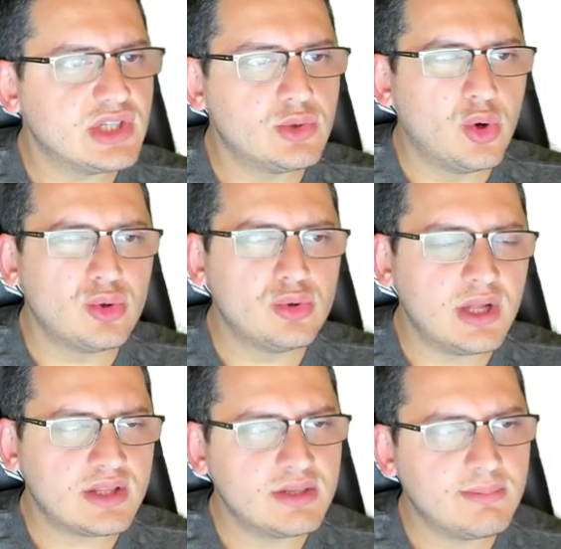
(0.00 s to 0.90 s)
4'ün
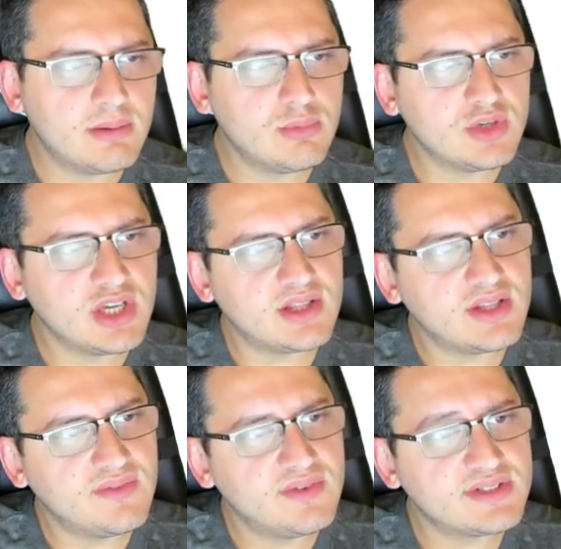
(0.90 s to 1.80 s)
altını ben bu
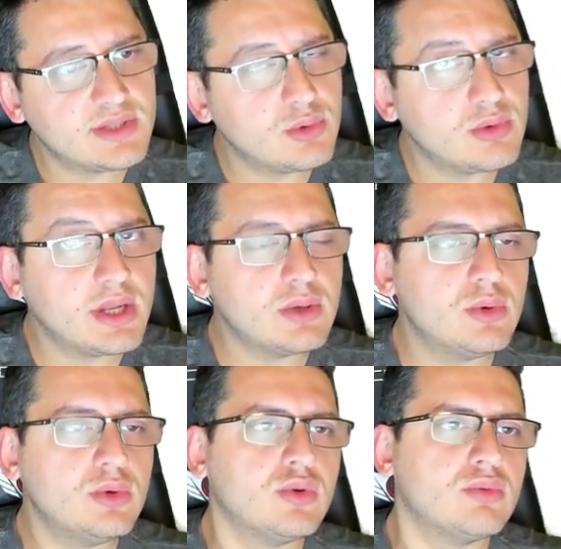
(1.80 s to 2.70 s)
kağıtta fırsat olarak
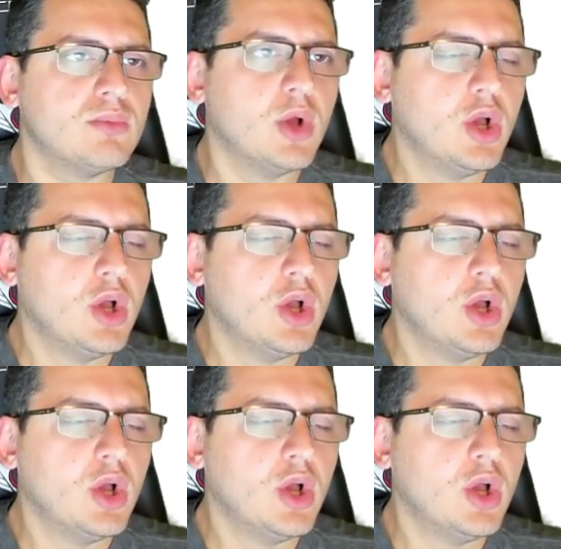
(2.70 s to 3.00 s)
görüyorum.